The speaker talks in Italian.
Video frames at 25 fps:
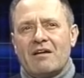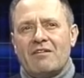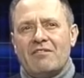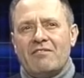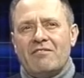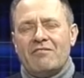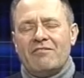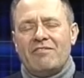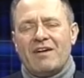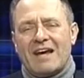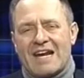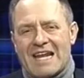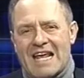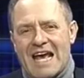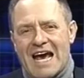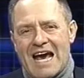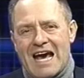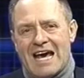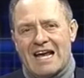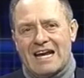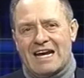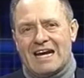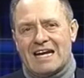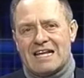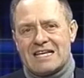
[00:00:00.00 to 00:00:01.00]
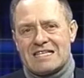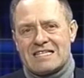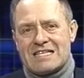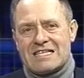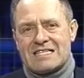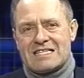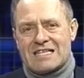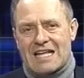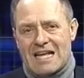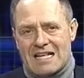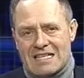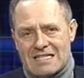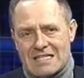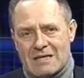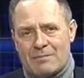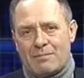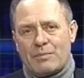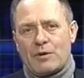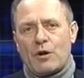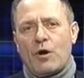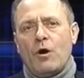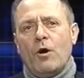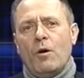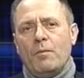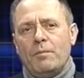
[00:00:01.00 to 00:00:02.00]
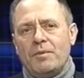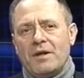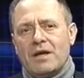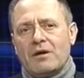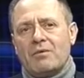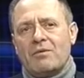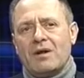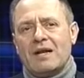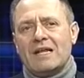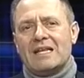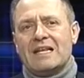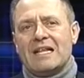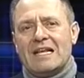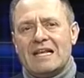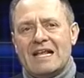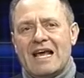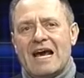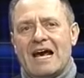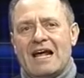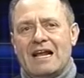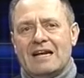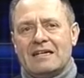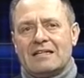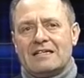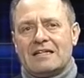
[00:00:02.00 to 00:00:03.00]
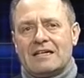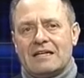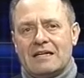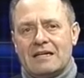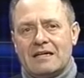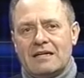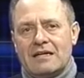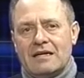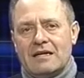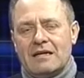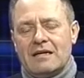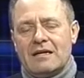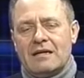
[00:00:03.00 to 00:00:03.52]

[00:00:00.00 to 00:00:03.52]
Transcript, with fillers: variare le esistenze proprie e quelle degli altri.